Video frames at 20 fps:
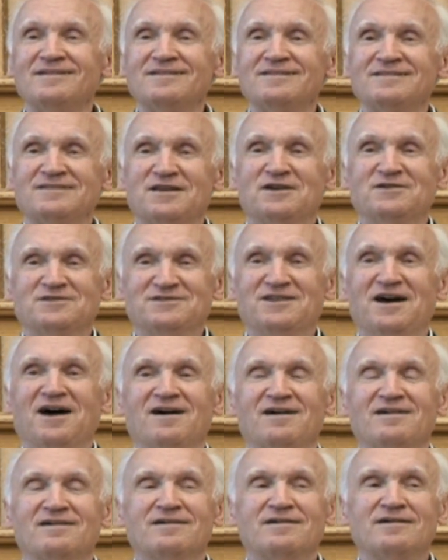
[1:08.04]

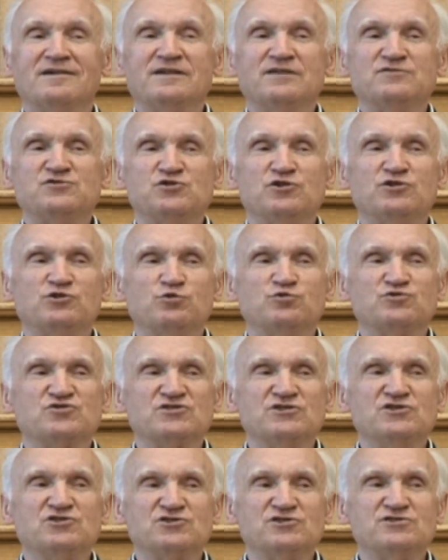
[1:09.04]
тогда, когда все это
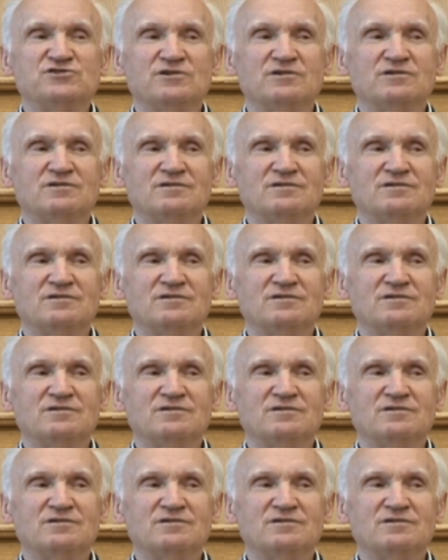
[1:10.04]
услышите,